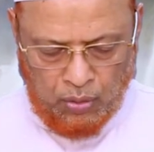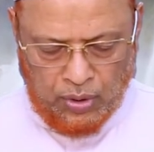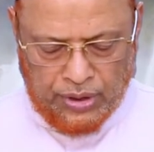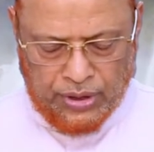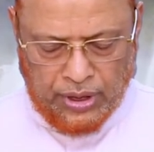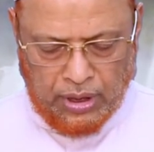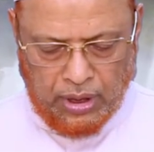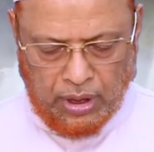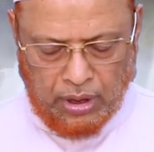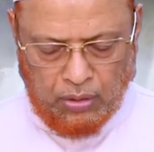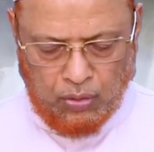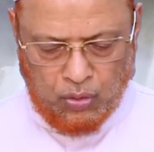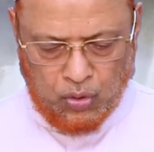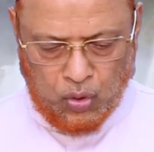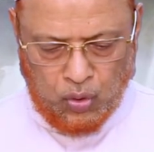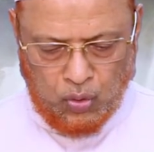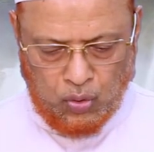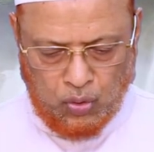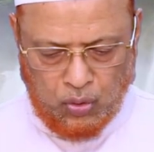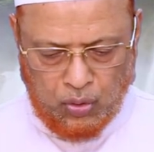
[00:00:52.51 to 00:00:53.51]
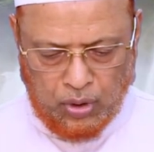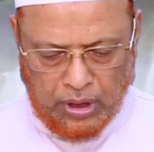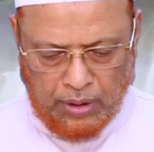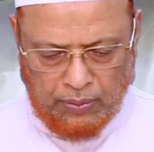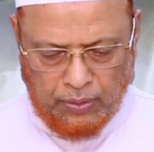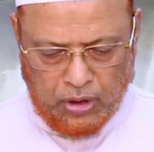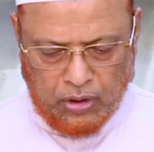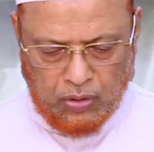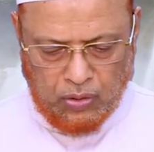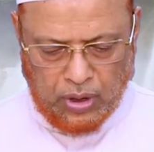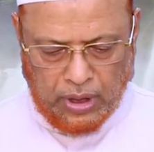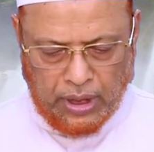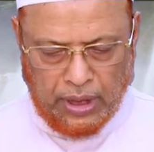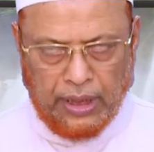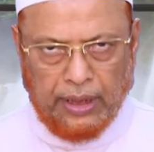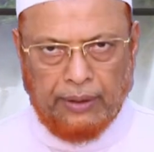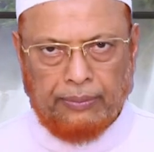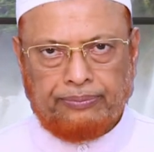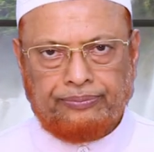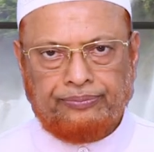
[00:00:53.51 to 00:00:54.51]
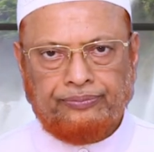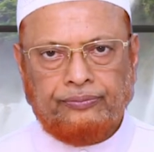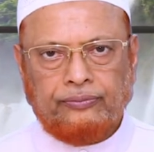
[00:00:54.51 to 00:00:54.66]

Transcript: ওসাদাকা রসুলহুন নবিজুল করিম